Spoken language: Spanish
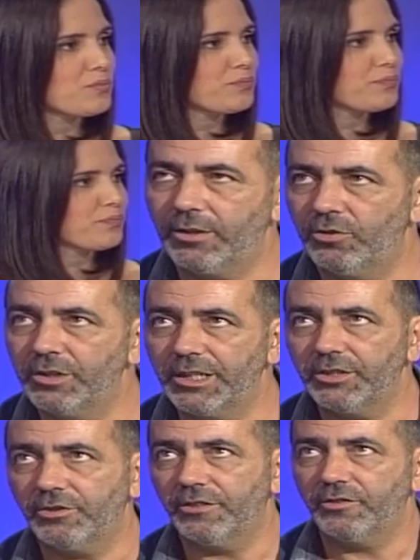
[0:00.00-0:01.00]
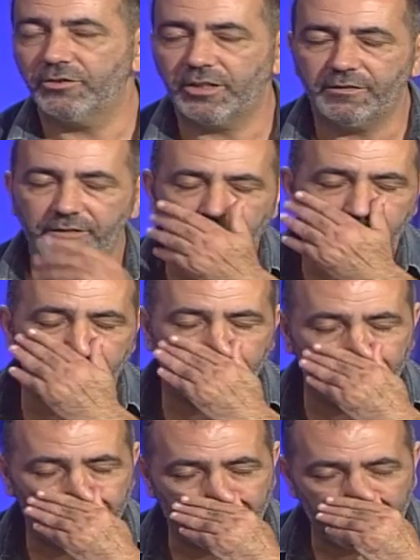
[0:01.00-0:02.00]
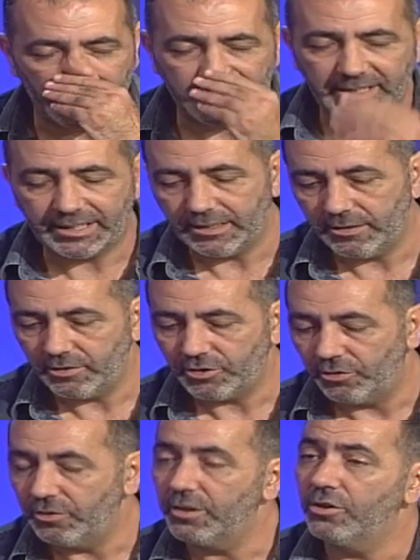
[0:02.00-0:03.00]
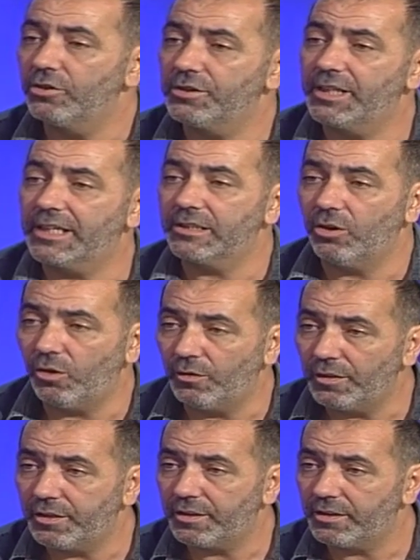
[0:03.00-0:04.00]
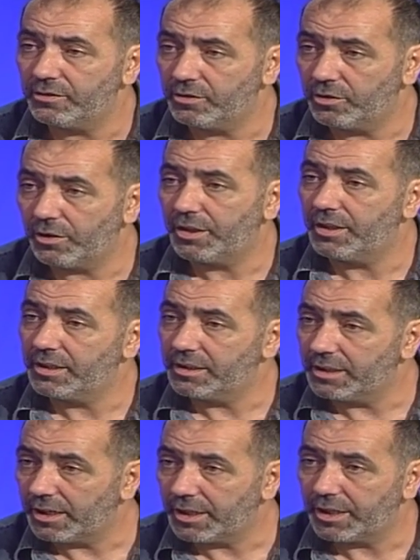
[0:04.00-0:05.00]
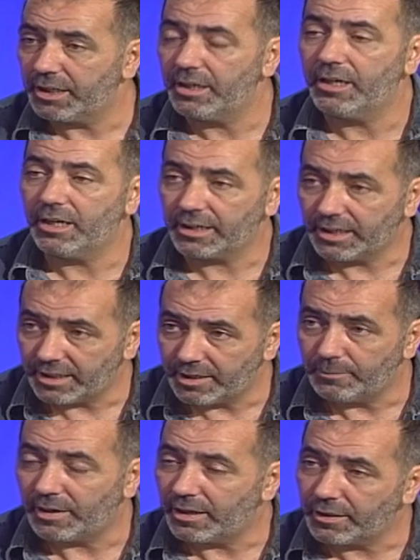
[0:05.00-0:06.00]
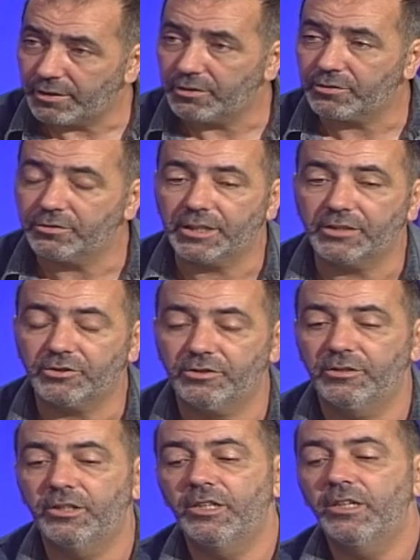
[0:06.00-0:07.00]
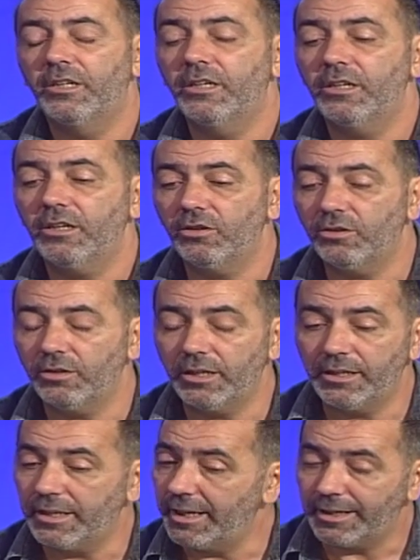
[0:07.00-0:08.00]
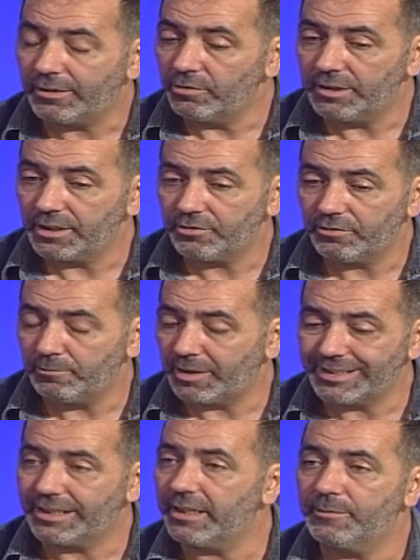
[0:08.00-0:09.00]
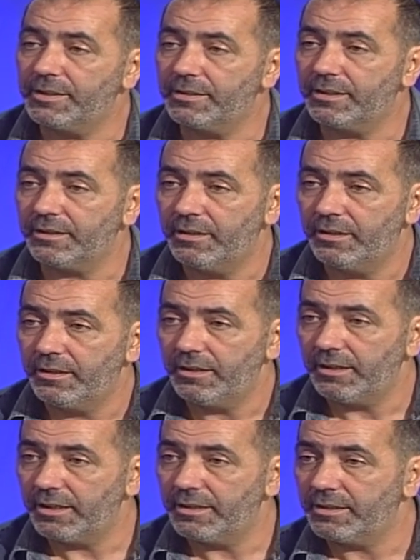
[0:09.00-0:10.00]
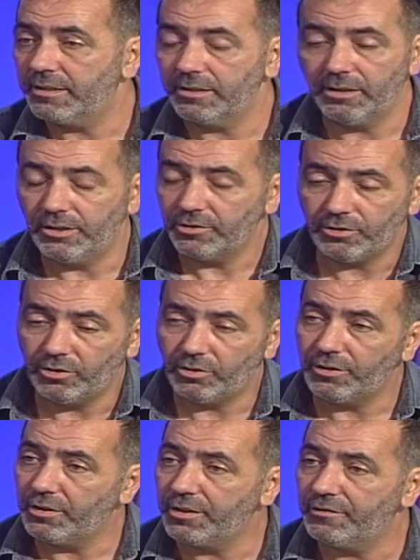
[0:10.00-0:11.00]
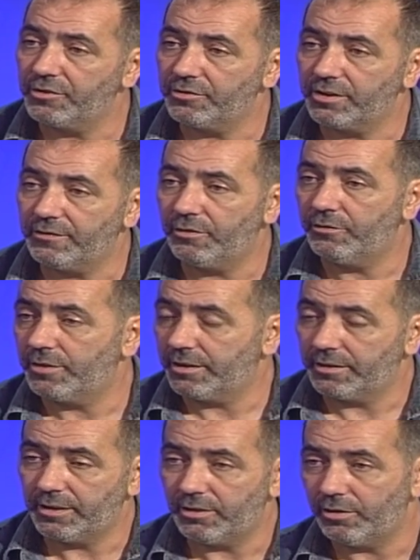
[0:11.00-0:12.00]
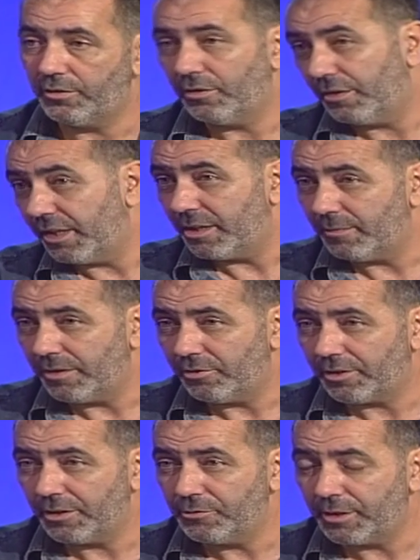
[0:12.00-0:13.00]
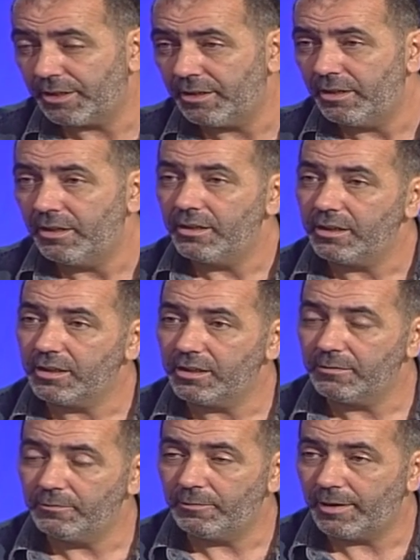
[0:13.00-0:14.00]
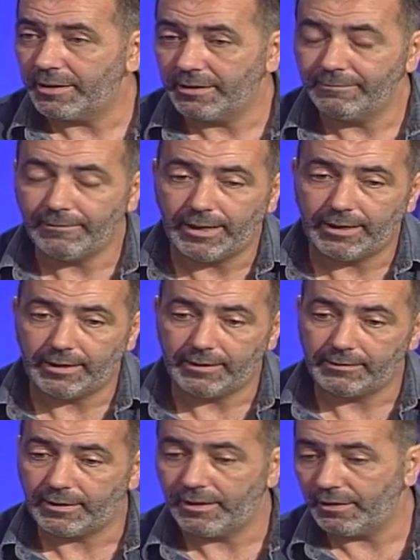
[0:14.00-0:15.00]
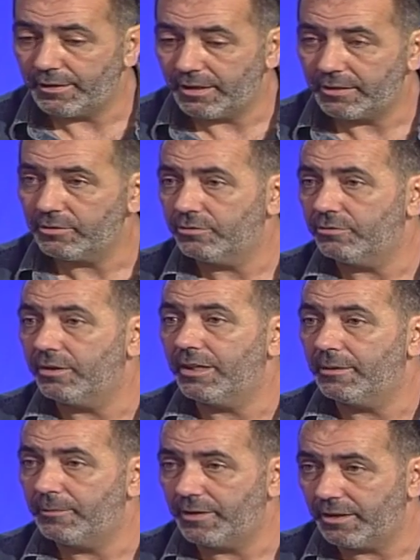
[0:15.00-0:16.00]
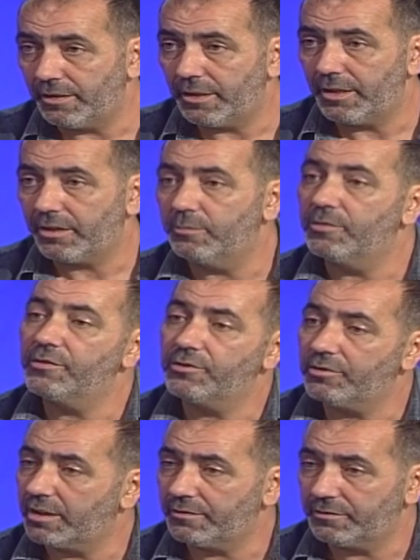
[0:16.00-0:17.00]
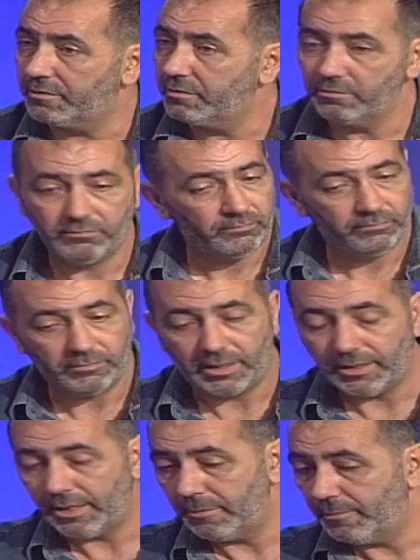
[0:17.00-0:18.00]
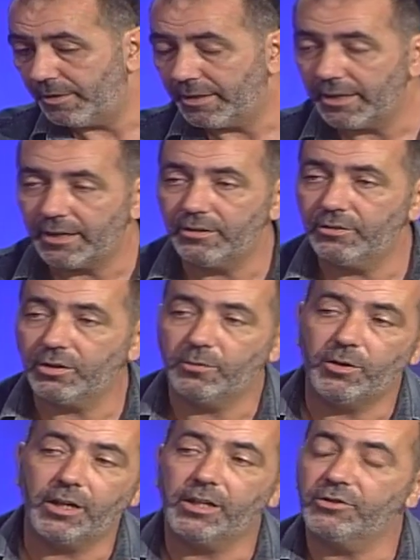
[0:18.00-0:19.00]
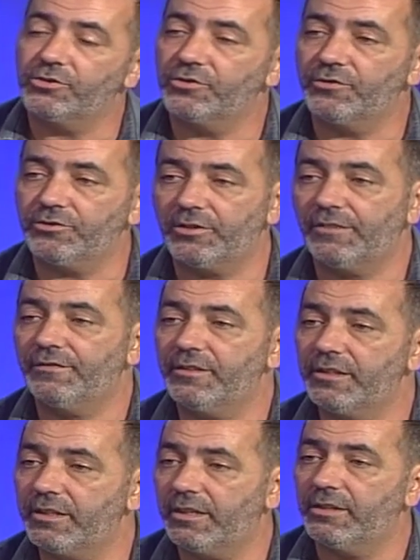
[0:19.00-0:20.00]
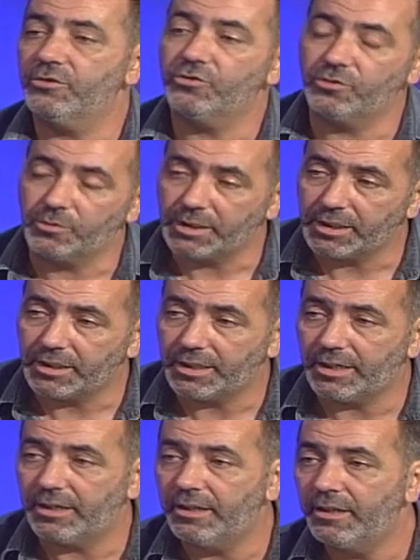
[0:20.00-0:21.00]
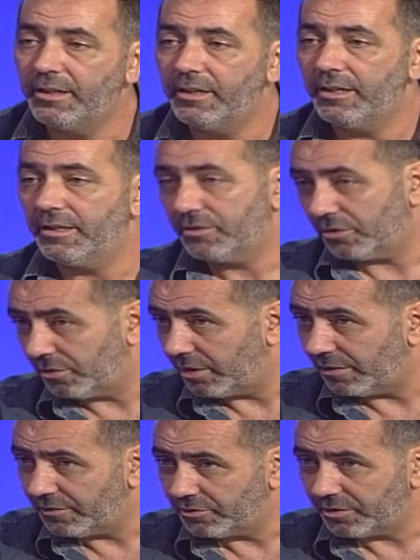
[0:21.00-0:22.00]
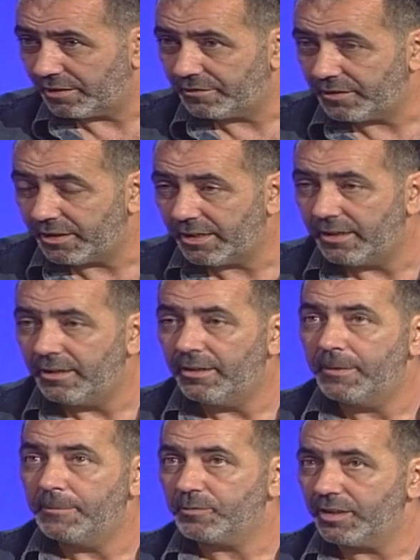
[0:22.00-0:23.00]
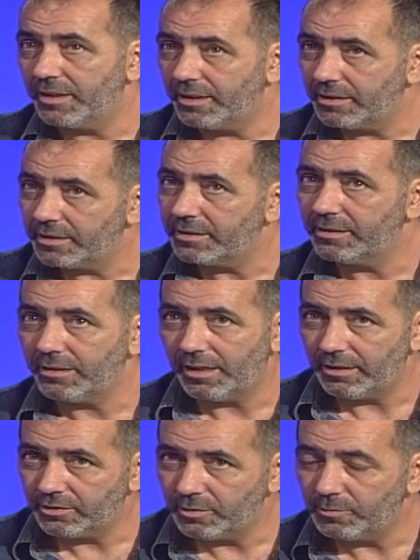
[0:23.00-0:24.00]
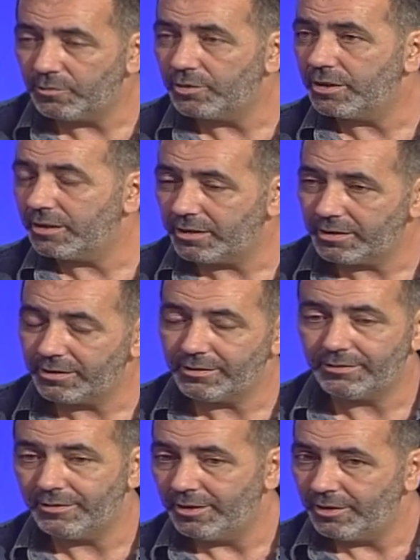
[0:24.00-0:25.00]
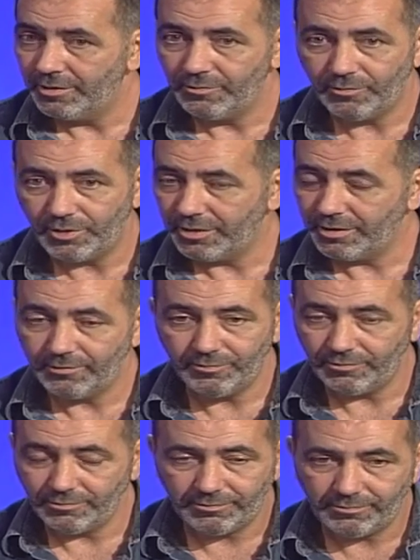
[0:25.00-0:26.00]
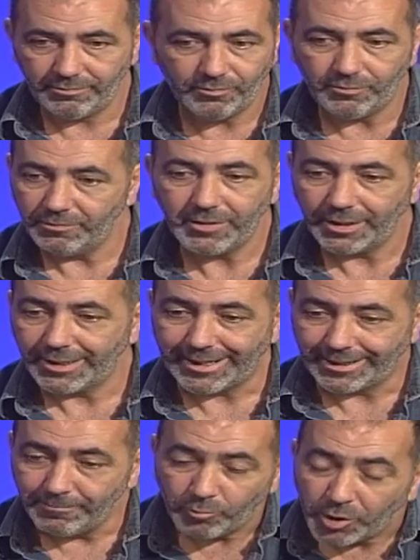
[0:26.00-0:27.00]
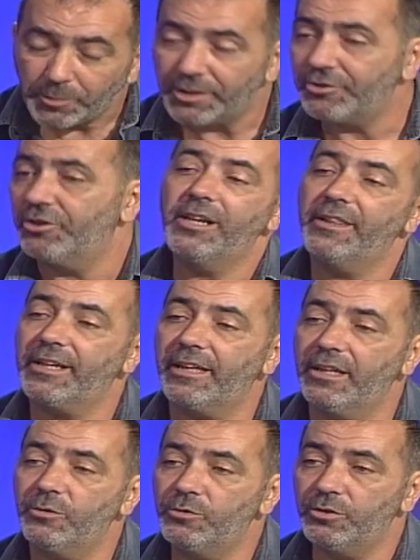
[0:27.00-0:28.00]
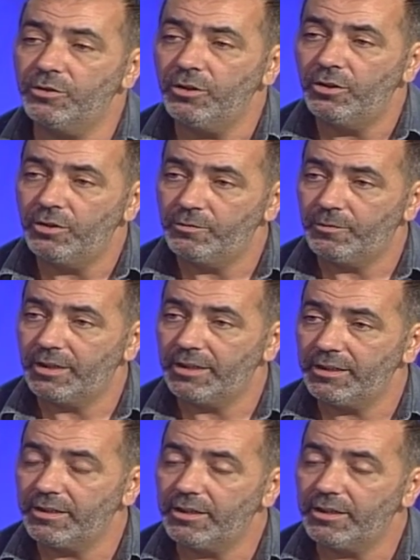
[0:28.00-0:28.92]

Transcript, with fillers: Vale, el Congreso de Fotografía eh, es, son los días 11, 12 y 13 aquí en el Palacio Congreso. el, Congreso básicamente es, eh, son los 12 fotógrafos durante los dos días y medio que dura y van a realizar su experiencia como fotógrafo Van a explicarnos cómo han hecho su fotografía, su vida, en torno a la fotografía. Es algo muy, muy, mm, muy personal de cada uno, ¿vale?